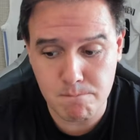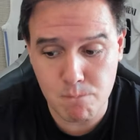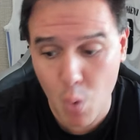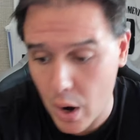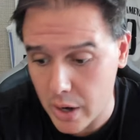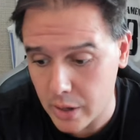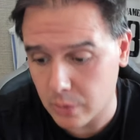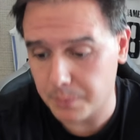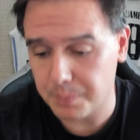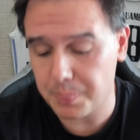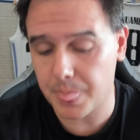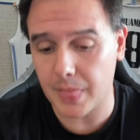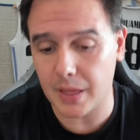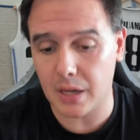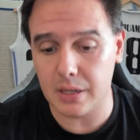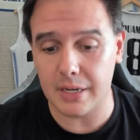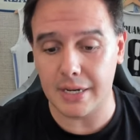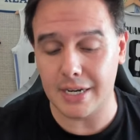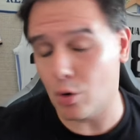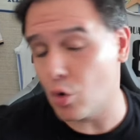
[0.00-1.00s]
bueno,
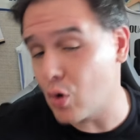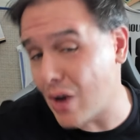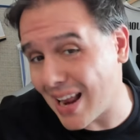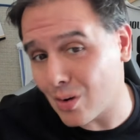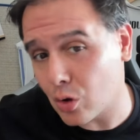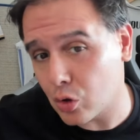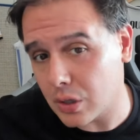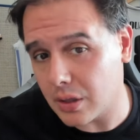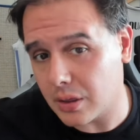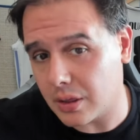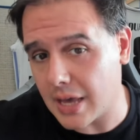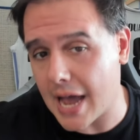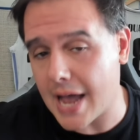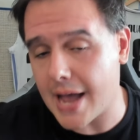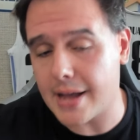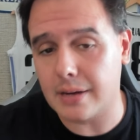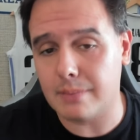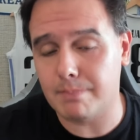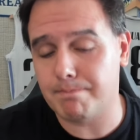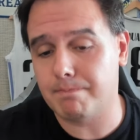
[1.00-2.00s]
una
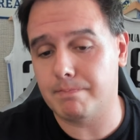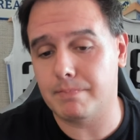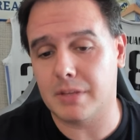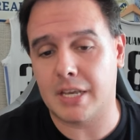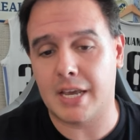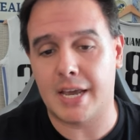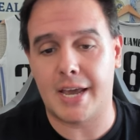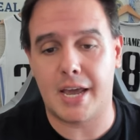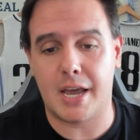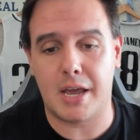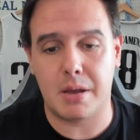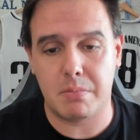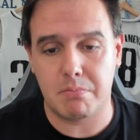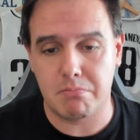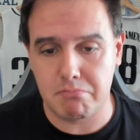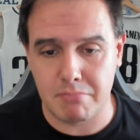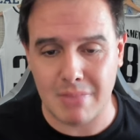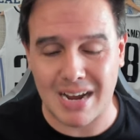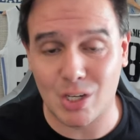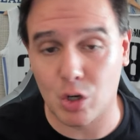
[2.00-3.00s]
noticia que
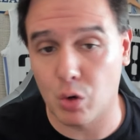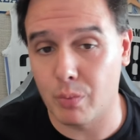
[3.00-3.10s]
más o